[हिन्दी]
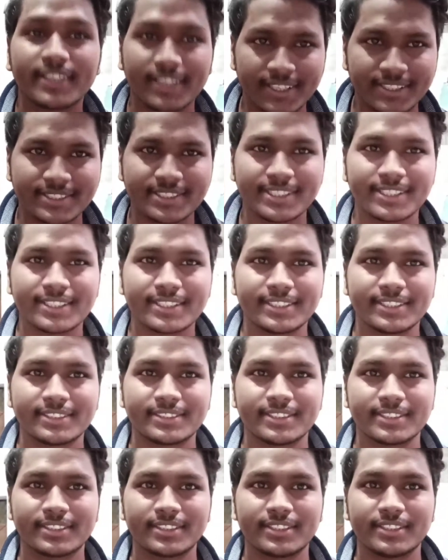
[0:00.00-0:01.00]
कैसे कर
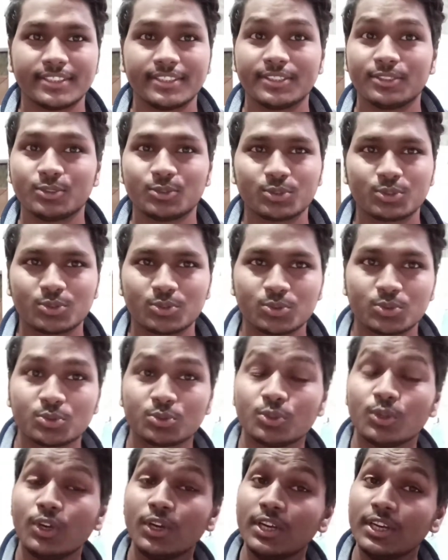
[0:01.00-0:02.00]
सकते हैं दोस्तों तो